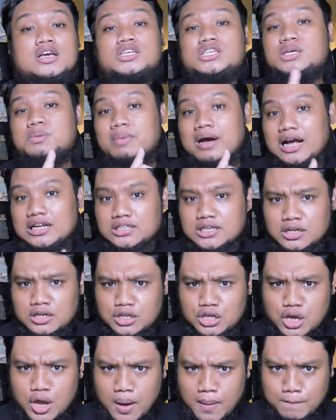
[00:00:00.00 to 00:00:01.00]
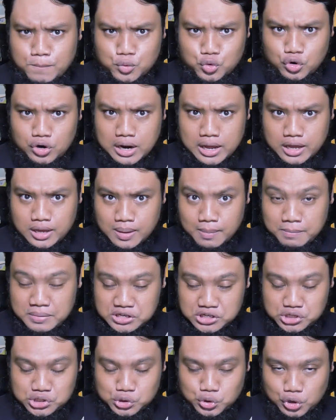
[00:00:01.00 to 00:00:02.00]
Simak aja di Mulai
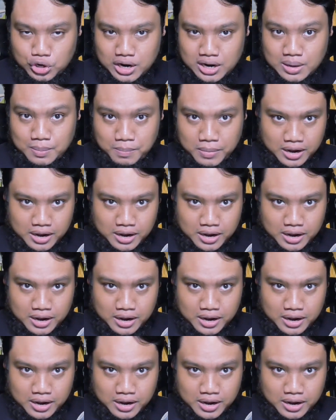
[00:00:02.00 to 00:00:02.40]
Bisnis Online